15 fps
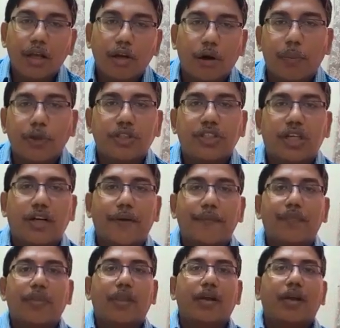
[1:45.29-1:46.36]
কপচ্ছানা
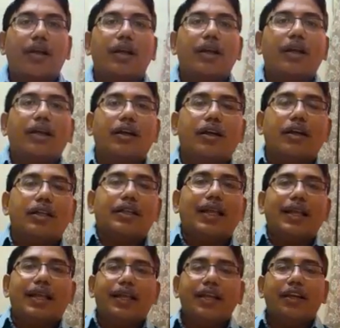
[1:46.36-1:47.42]

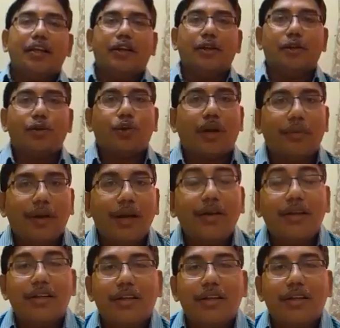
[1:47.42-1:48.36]
তাহলে তোরা এবার